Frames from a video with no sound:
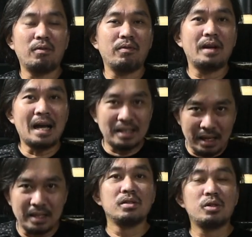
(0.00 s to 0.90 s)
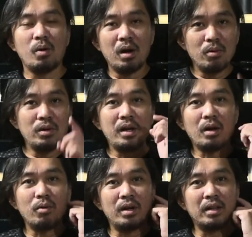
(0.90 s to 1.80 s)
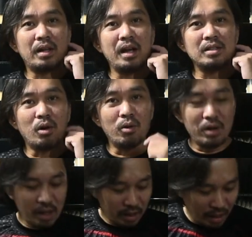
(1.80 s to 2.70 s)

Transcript: of gases. So ang una na ko na try sa una